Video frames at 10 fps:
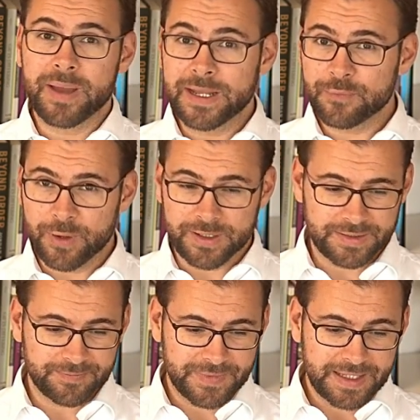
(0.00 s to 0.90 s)
Mein
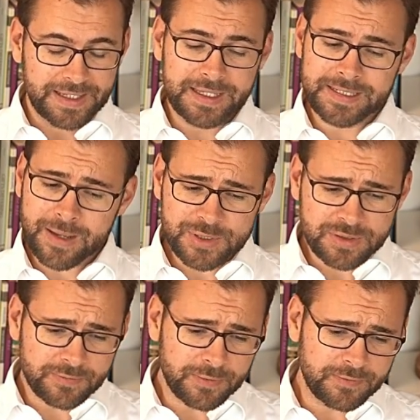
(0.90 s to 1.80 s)
Freund, ich habe
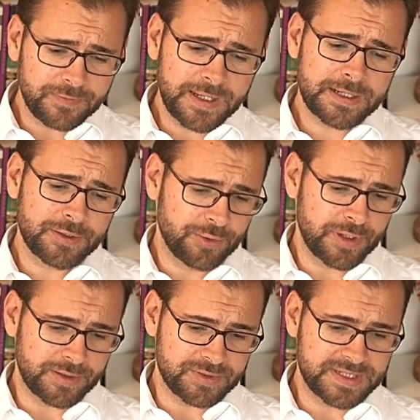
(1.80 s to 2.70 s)
schon von vielen
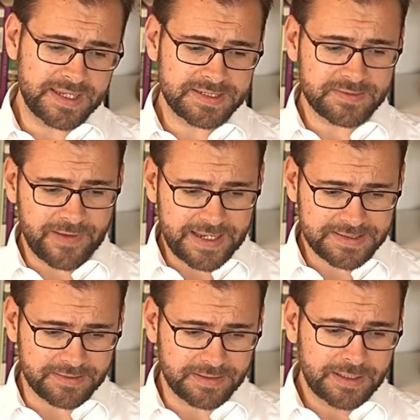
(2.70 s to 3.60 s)
gehört, du seist
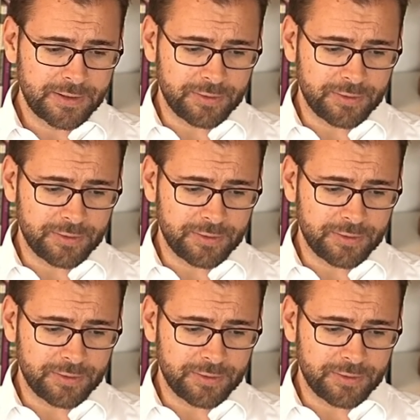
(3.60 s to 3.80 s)
weise